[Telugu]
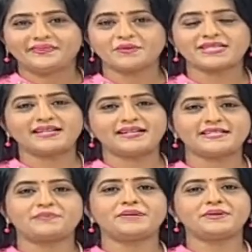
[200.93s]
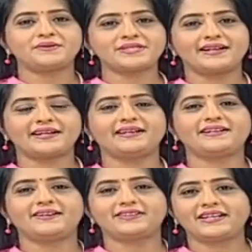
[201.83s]
నమస్తే అండి చెప్పండి మీ క్వశ్చన్ అడగండి
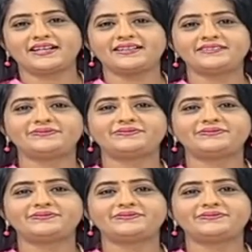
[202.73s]
డాక్టర్ గారిని